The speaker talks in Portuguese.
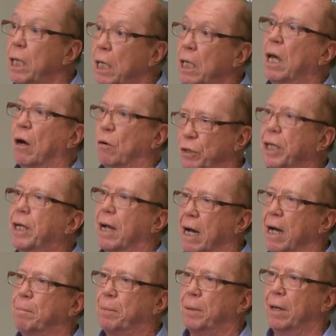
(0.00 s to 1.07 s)
E a
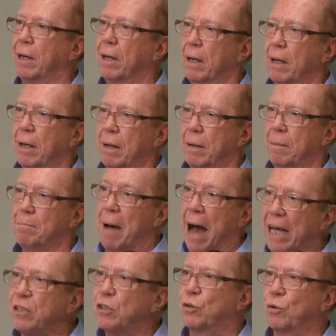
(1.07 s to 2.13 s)
Unicamp,
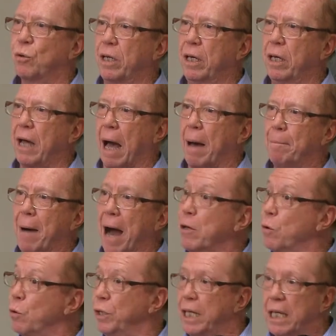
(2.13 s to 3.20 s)
mais do que a
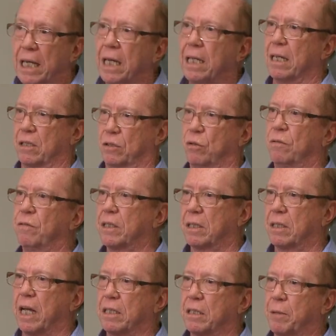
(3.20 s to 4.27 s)
maioria das universidades